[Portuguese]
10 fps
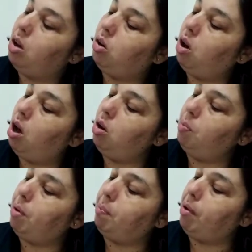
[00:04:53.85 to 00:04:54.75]
Cole o
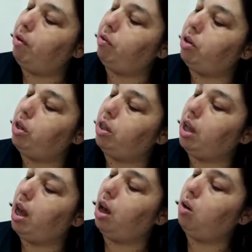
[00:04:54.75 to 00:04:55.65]
papel
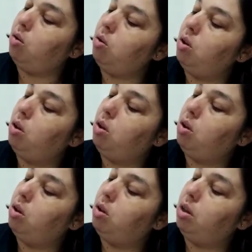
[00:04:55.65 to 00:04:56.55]
vegetal
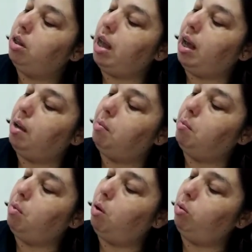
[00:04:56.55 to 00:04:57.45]
na
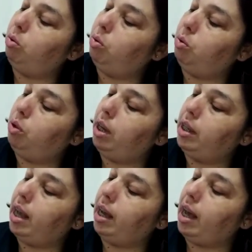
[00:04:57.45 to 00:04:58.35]
moldura
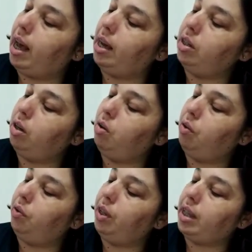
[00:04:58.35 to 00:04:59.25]
da caixa com
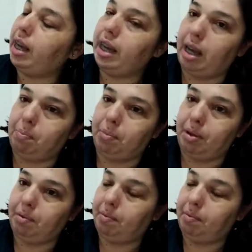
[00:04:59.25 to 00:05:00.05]
fita crepe.